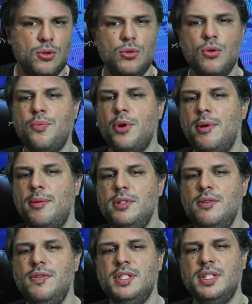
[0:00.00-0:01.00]
com problema de
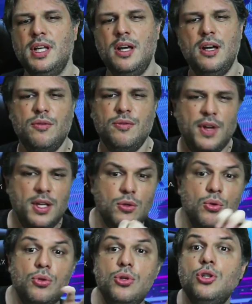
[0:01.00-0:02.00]
visão, vem
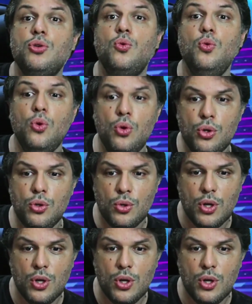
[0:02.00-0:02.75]
tudo escuro,